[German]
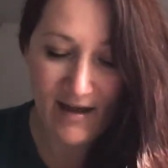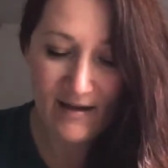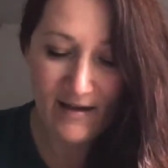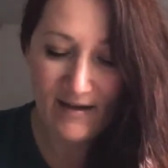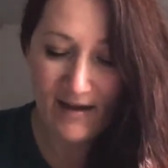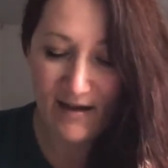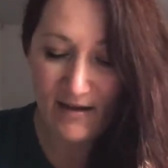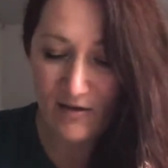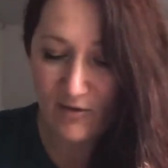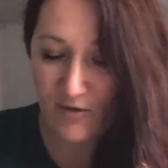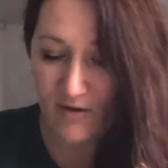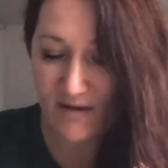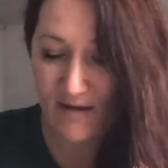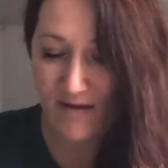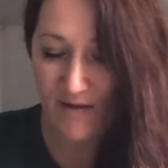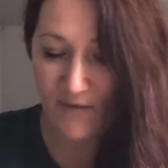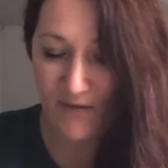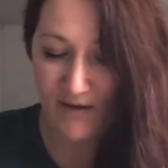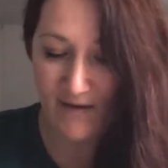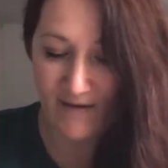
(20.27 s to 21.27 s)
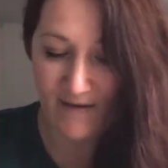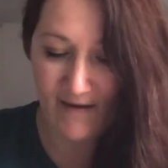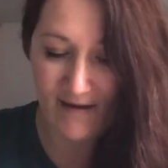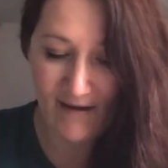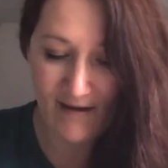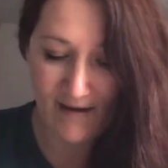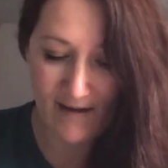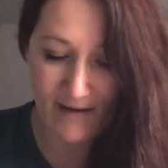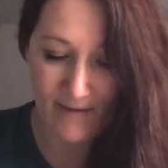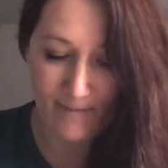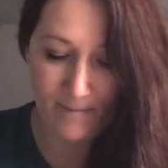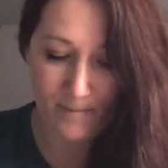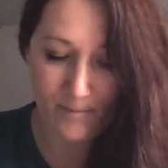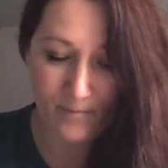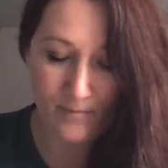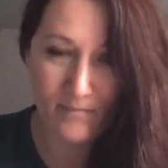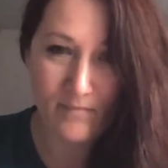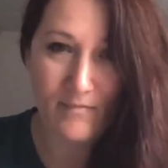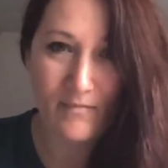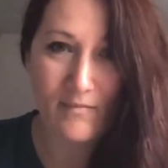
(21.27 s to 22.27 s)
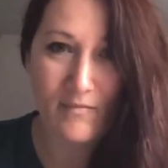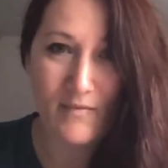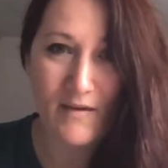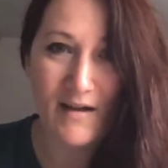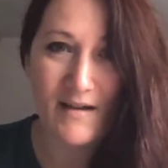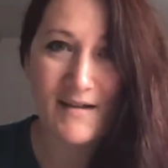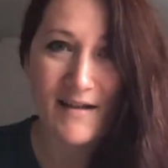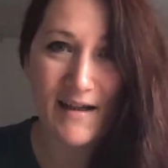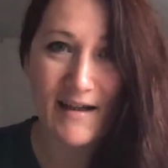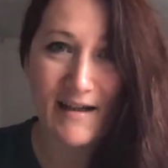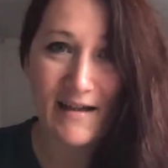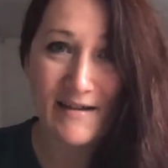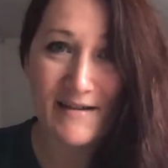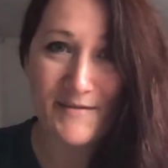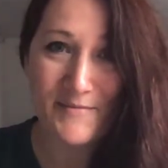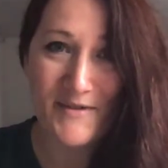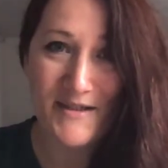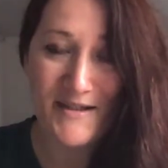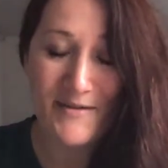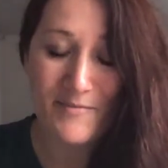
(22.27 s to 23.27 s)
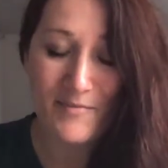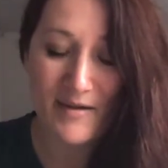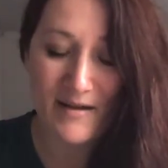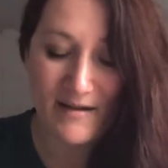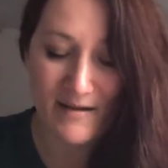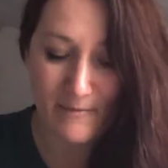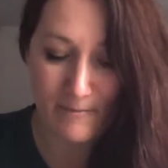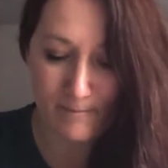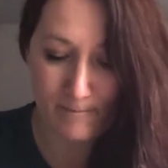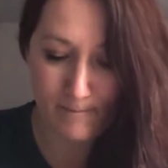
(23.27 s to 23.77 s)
drangen durch das Fenster herein. Ich regelte mich im Bett.